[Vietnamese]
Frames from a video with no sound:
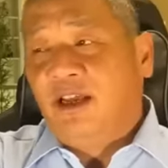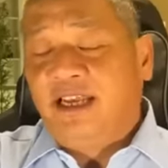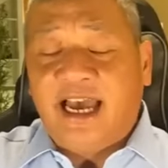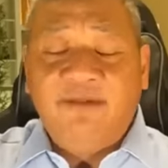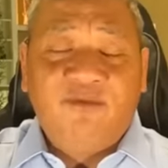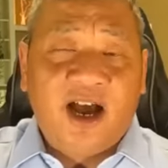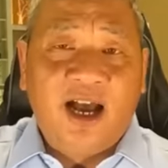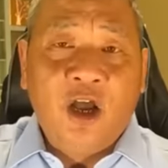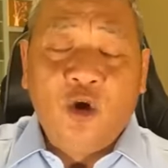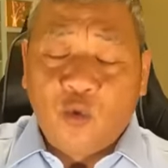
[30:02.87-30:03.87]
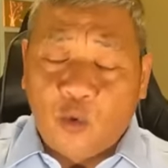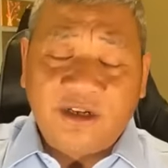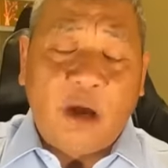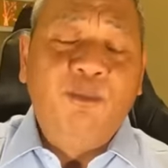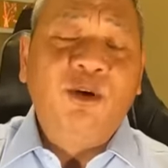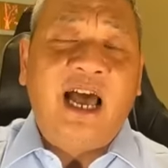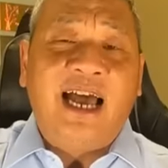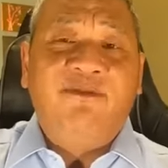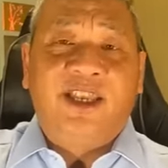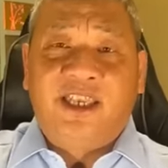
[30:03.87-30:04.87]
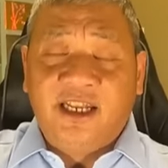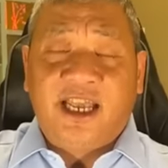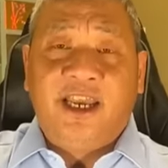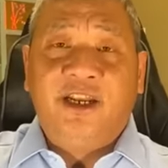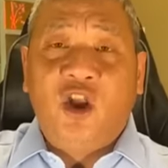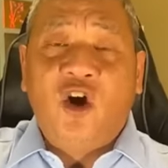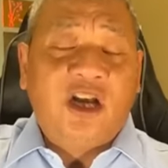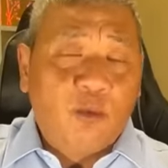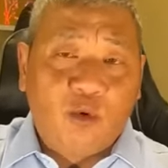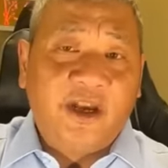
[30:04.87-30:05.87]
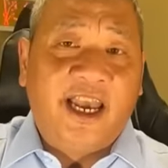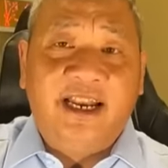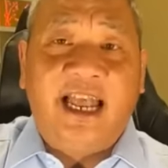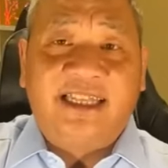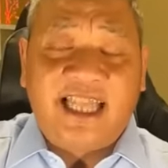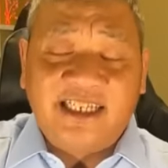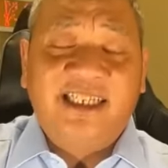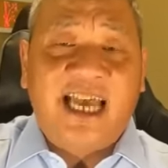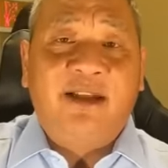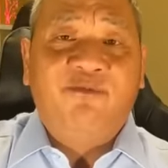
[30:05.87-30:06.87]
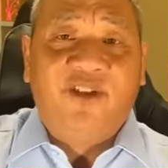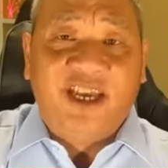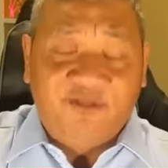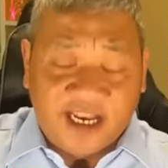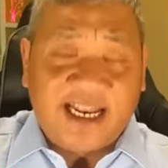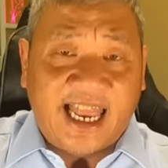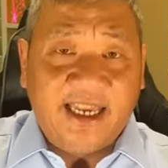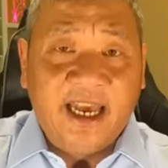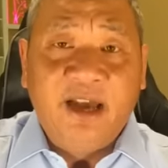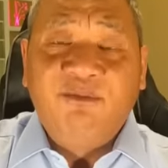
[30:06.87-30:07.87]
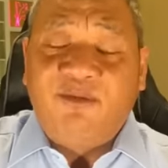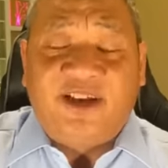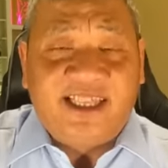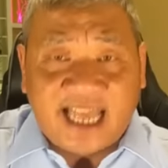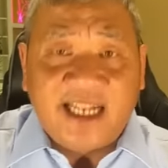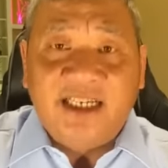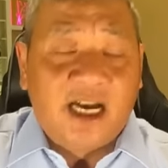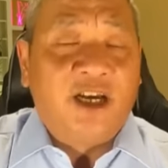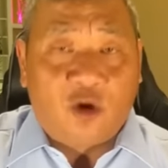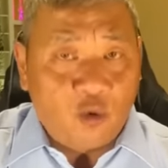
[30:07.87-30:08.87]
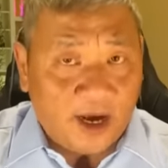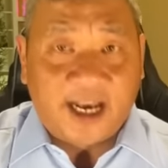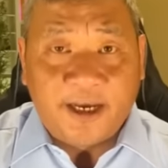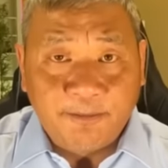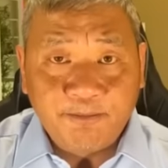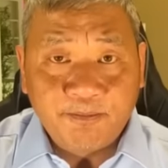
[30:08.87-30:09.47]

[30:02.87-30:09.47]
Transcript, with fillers: những cái ờ, cuộc đóng đá về chính trị nó không có nghĩa là tách sát vì việc này mà phải tách rời khỏi Hoa Kỳ